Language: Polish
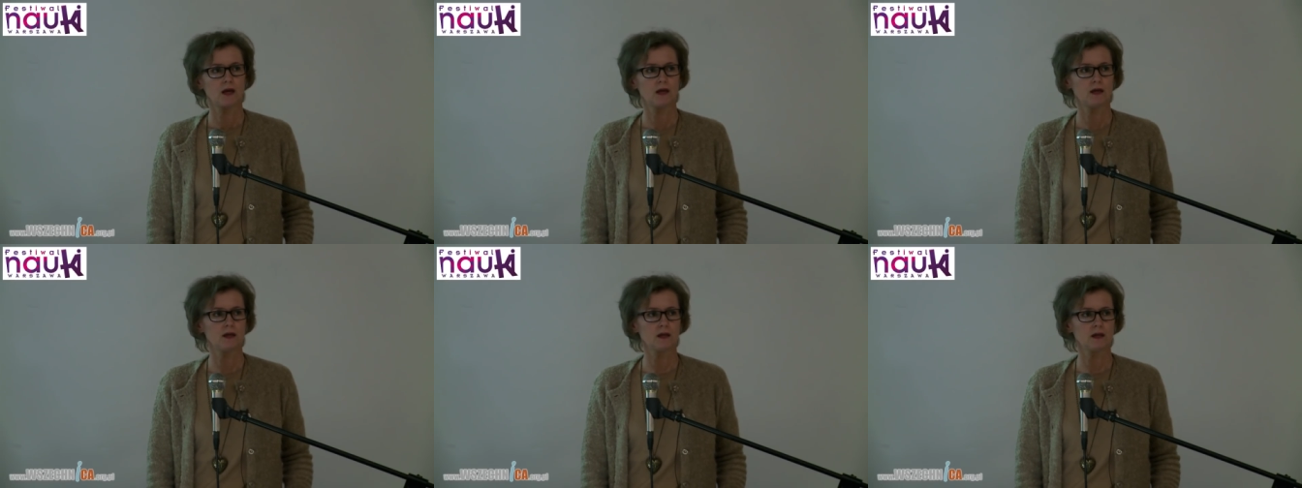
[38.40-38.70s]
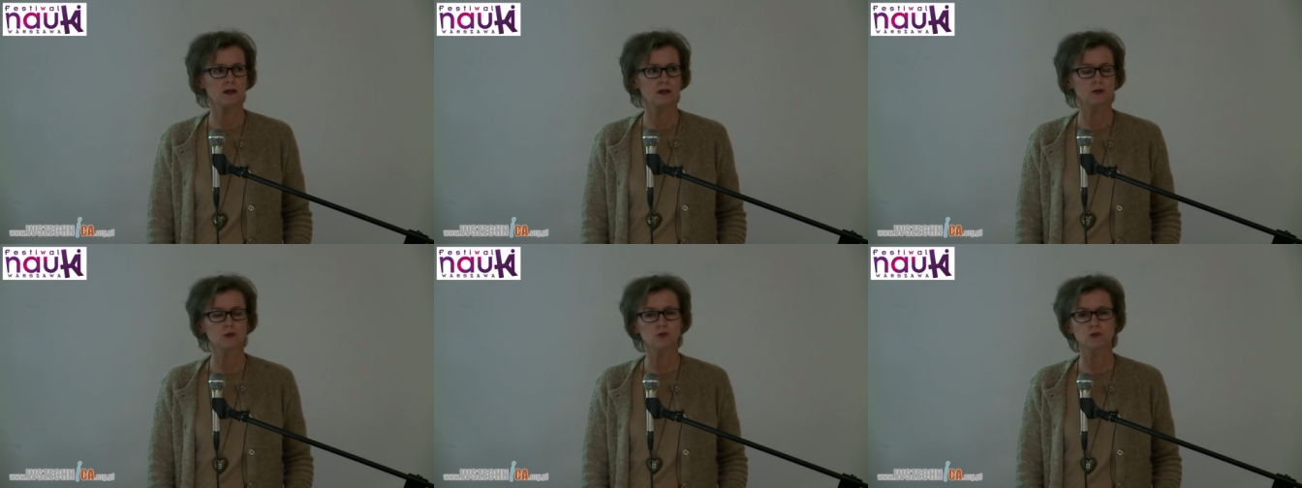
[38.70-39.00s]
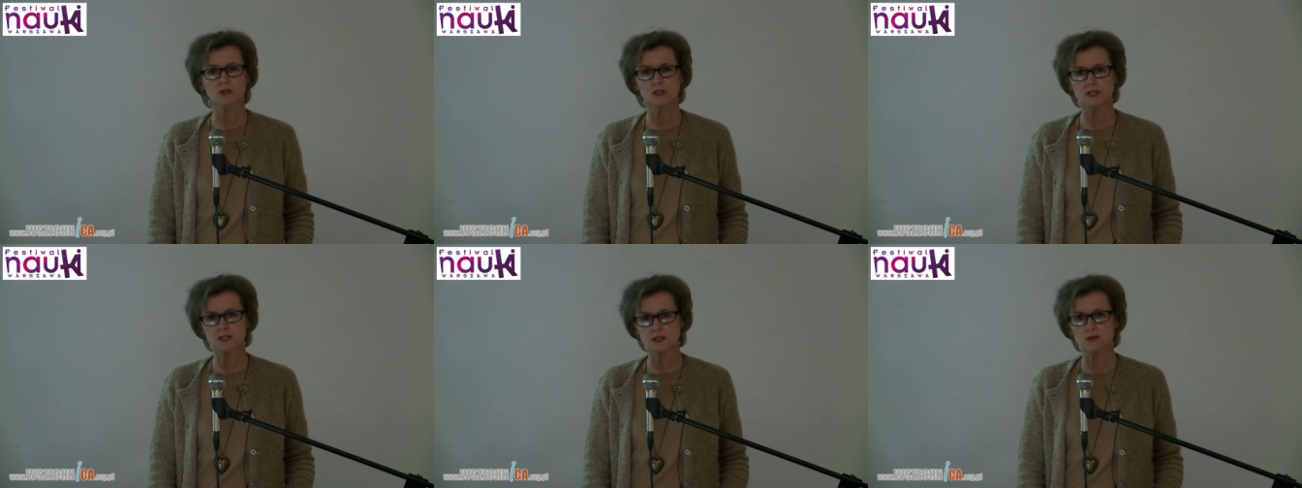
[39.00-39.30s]
E,
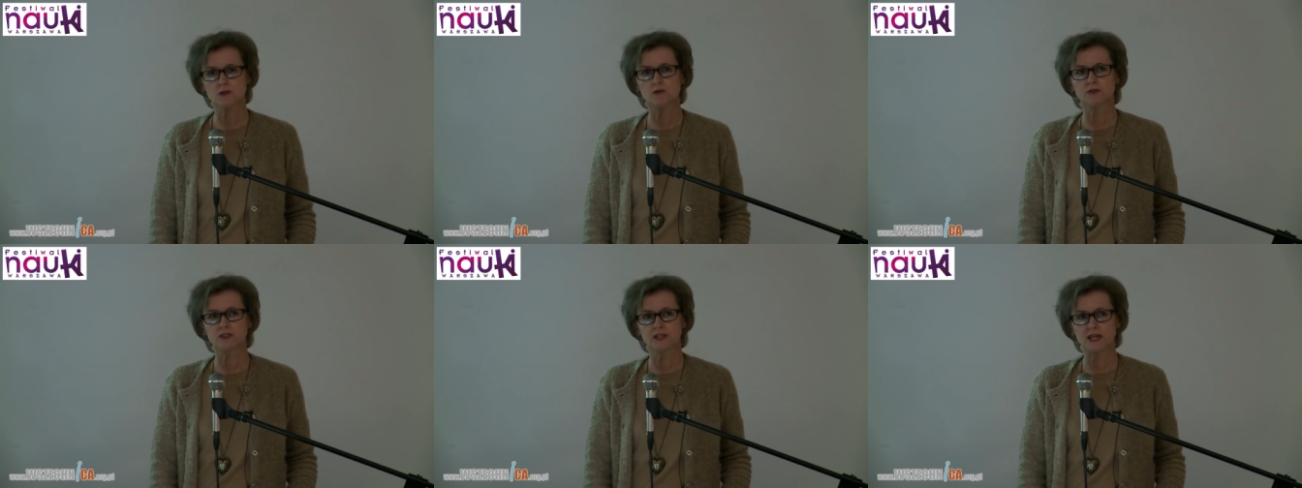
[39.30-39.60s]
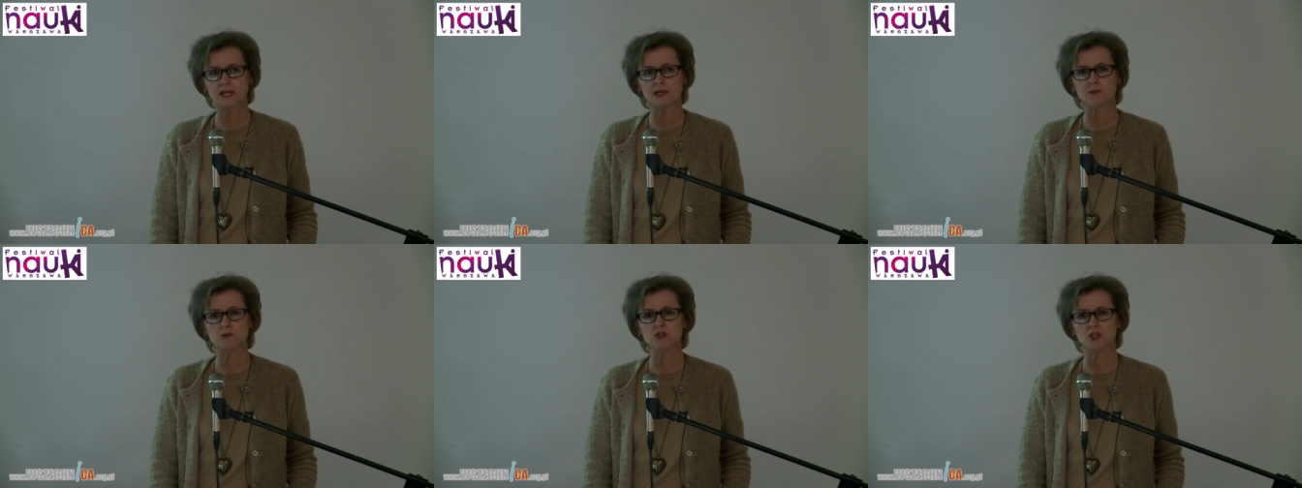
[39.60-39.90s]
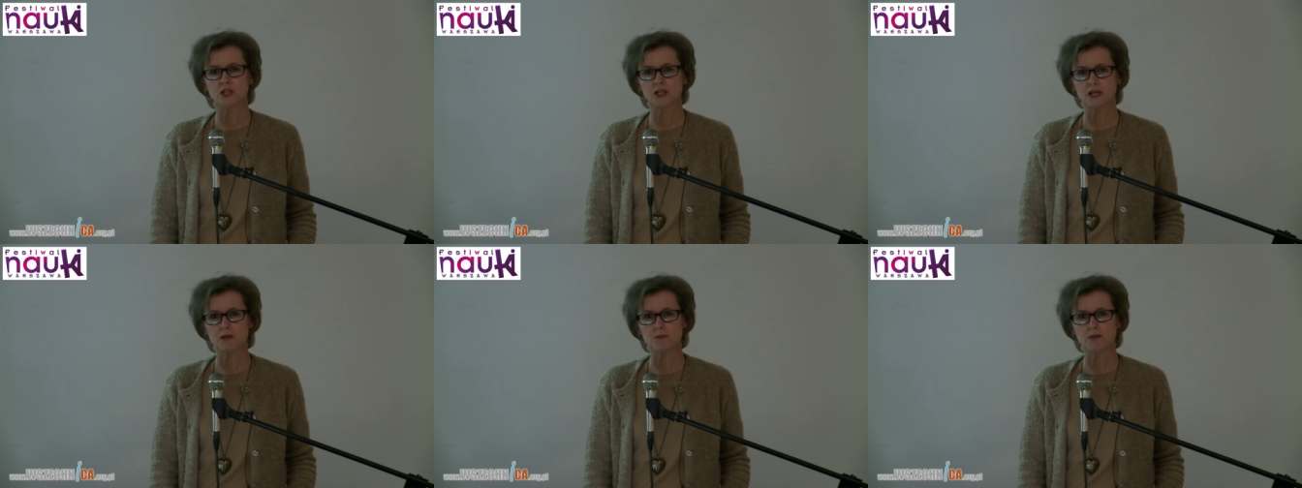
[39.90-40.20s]
które są, wydaje mi
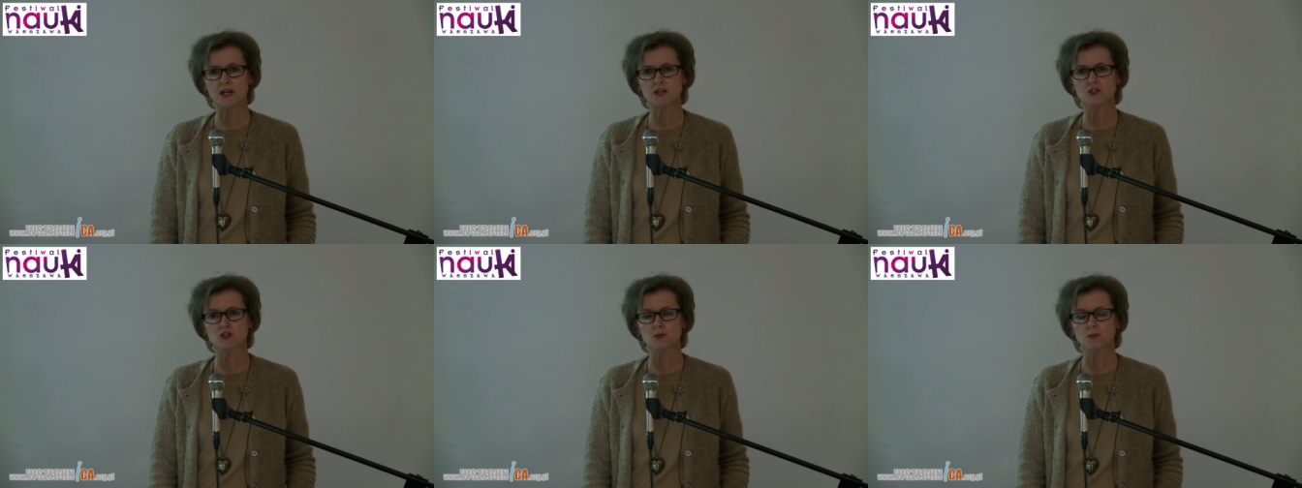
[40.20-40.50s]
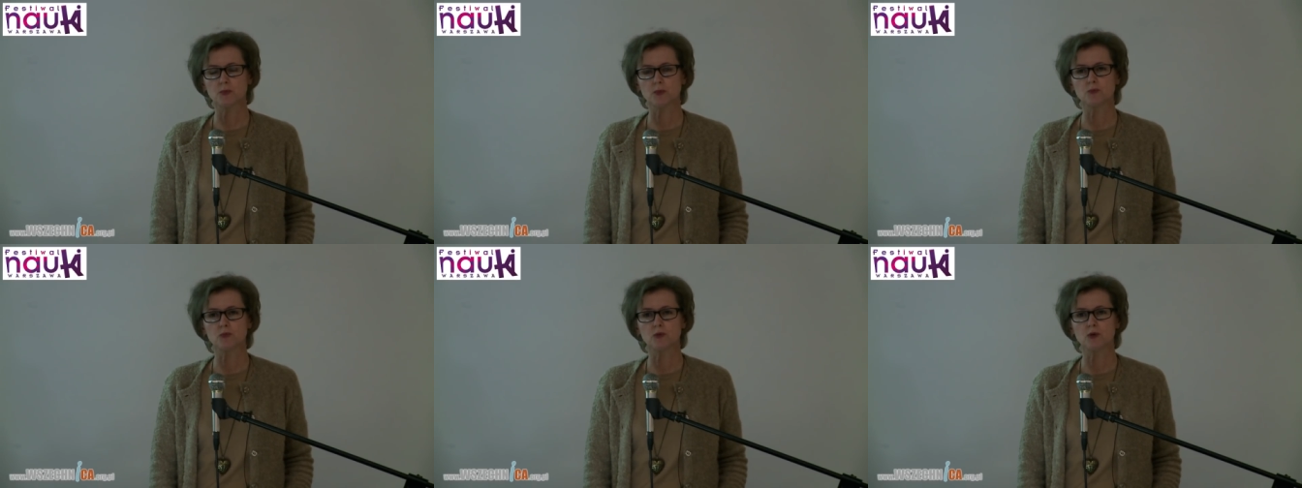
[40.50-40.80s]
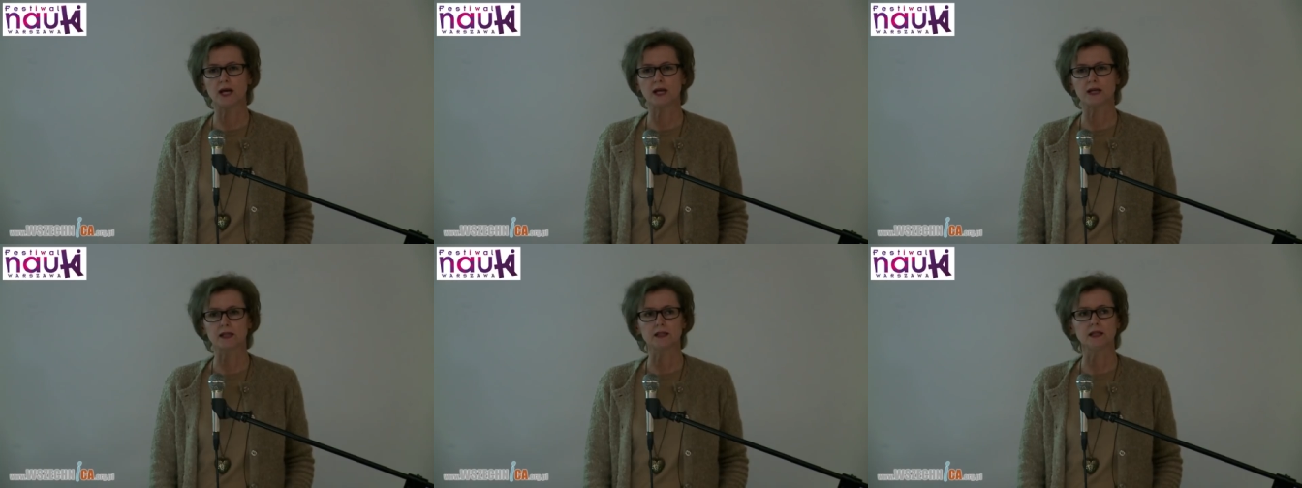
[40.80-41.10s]
się, najbardziej
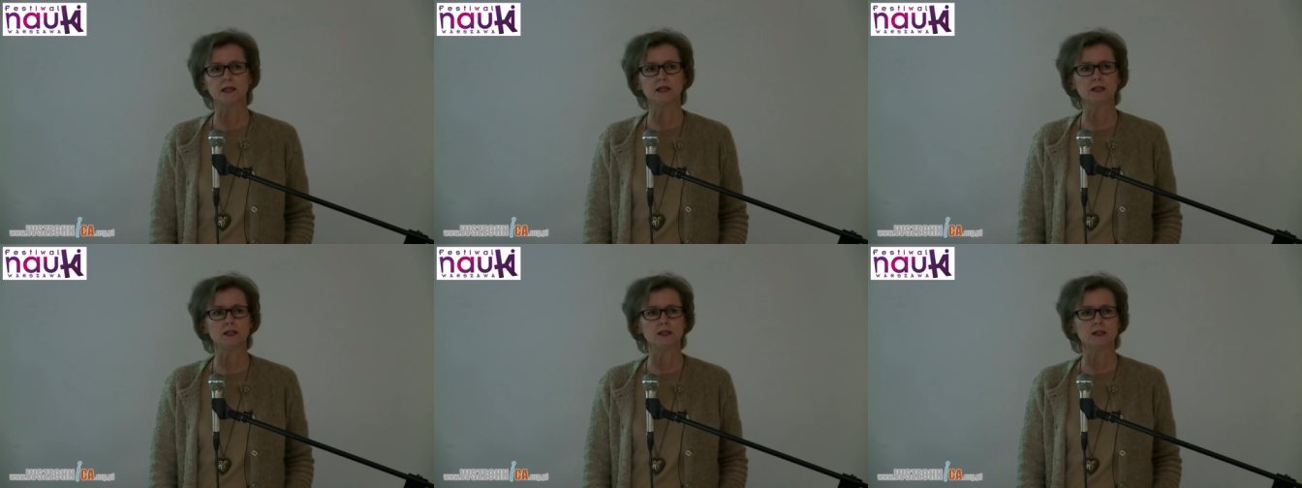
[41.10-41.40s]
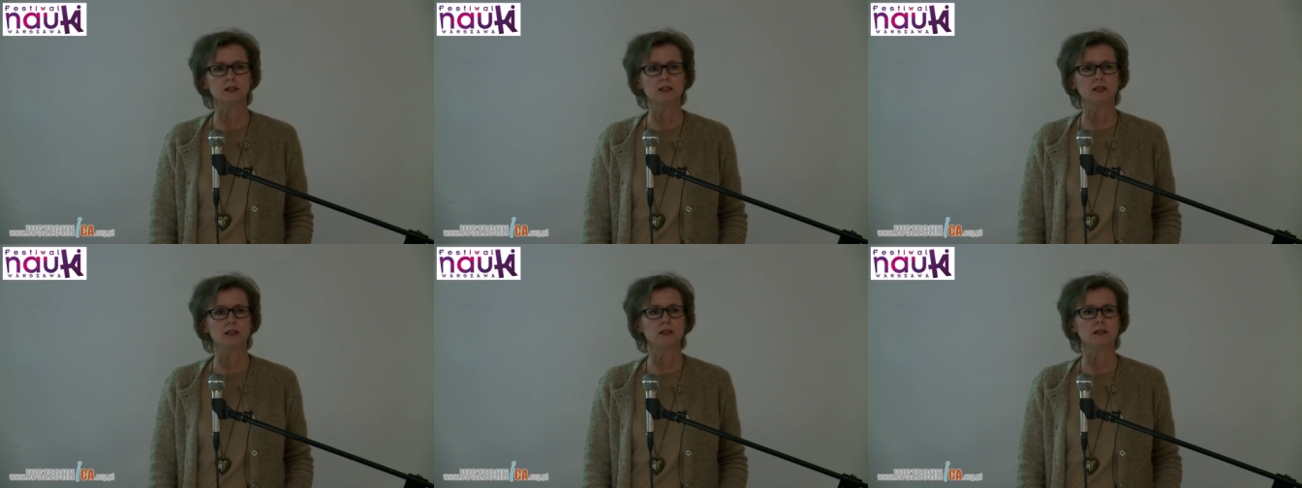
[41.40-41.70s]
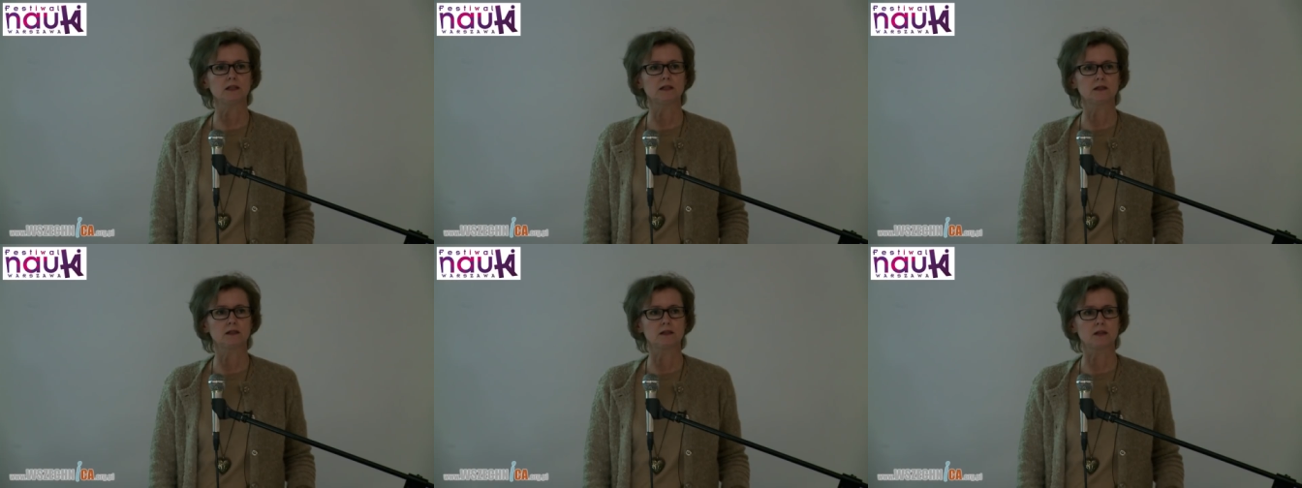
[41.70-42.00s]
popularne i